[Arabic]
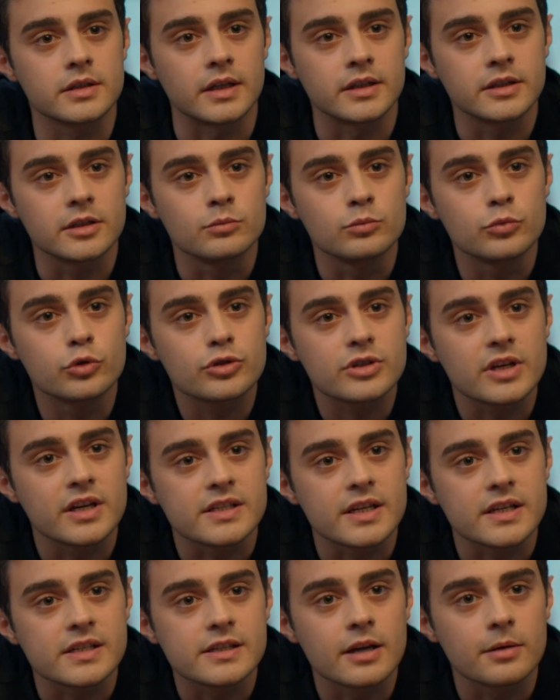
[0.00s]
طالما
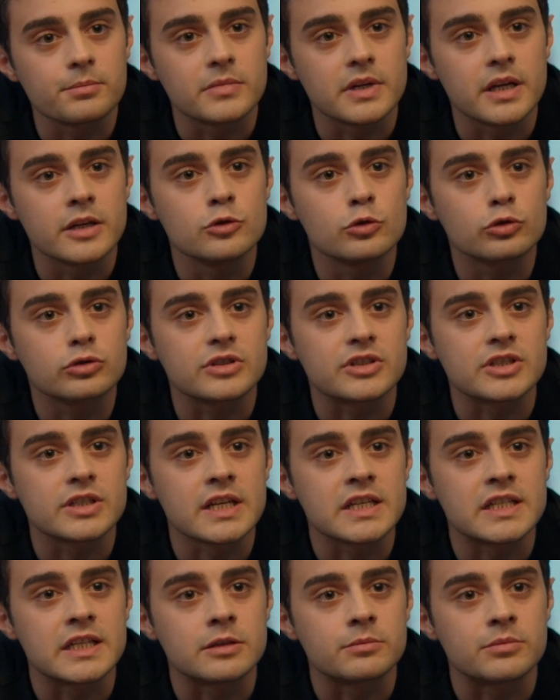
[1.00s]
باخذ مقعد بجامعات
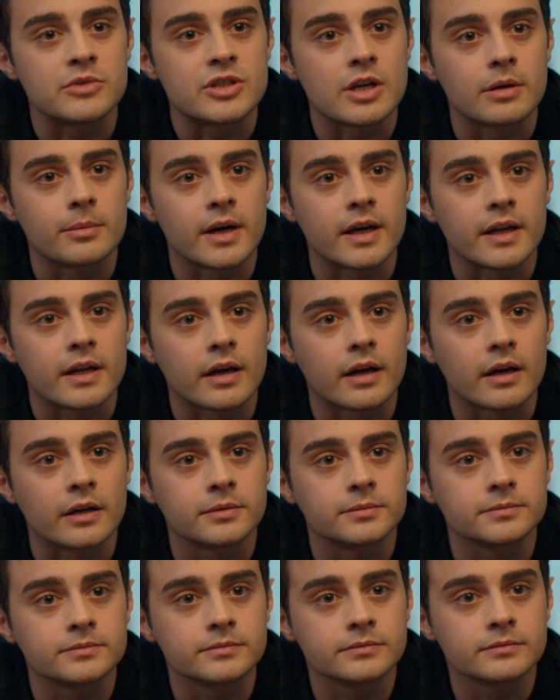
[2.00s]
الدولة فما رح
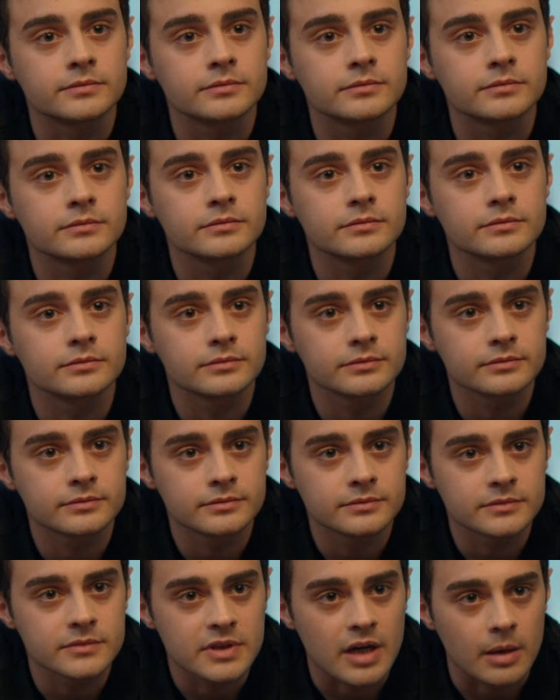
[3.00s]
سافر
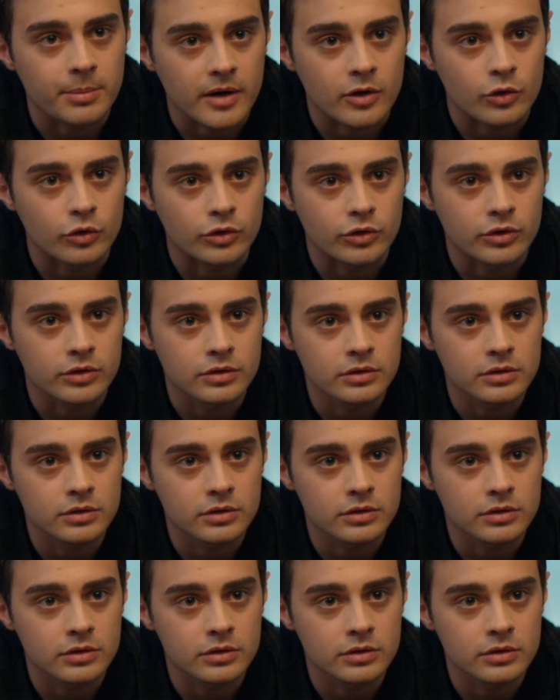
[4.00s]
سكري على الموضوع